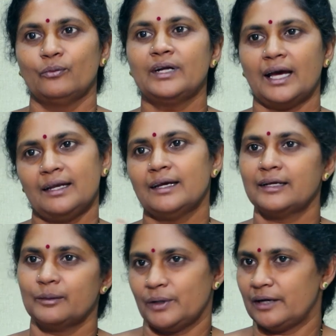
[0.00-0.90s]
ఉండాలి
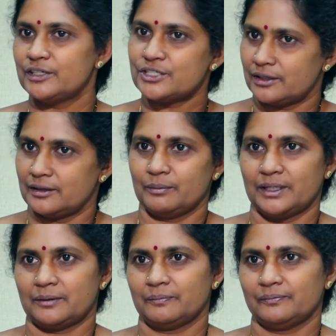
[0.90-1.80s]
అని నేను భావించాను
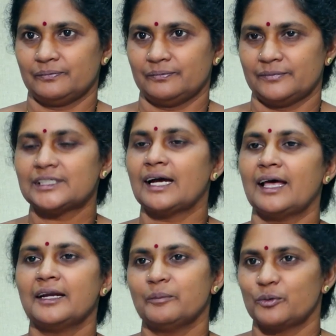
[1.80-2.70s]
అనమాట చాలా